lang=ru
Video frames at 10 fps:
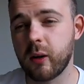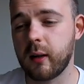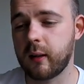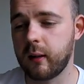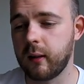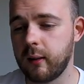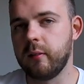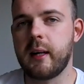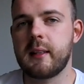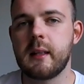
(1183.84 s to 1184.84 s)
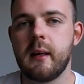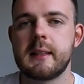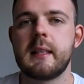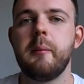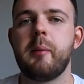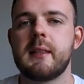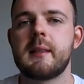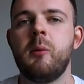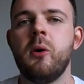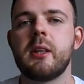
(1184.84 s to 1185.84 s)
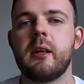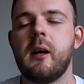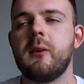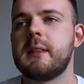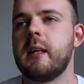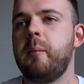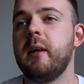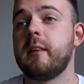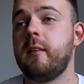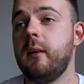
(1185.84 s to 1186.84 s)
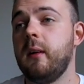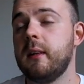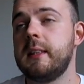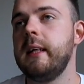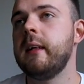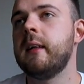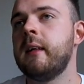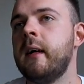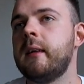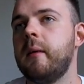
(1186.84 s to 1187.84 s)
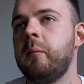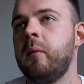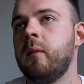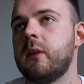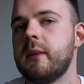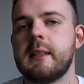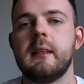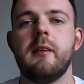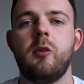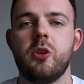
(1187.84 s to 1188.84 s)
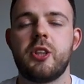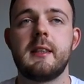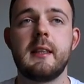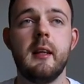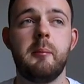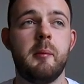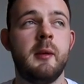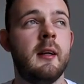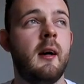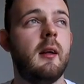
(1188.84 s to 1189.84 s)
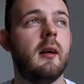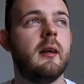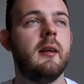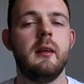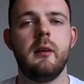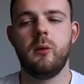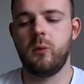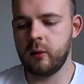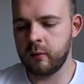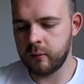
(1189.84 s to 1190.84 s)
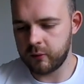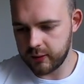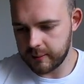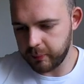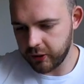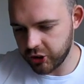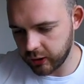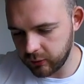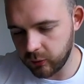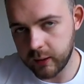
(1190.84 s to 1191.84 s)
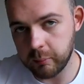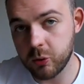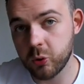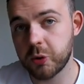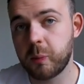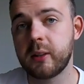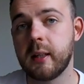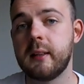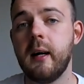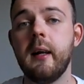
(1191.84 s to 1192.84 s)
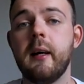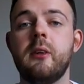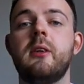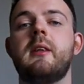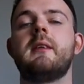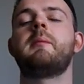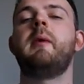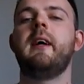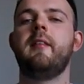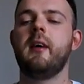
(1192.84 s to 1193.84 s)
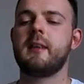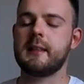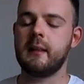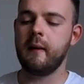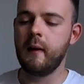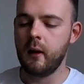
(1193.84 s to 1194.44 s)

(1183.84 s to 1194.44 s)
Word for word: как э, росли просмотры, как он зарабатывал деньги на этом, то есть это его очень сильно поменяло. И он, то есть перешагнул там дружбу и так далее, но это то есть моя версия.